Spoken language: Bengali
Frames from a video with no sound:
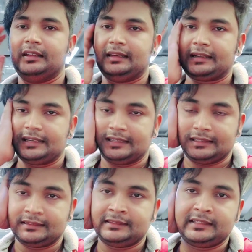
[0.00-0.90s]
এলাকায়
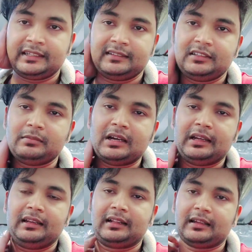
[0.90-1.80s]
থেকেছি বা
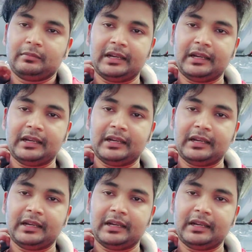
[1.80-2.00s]
এলাকার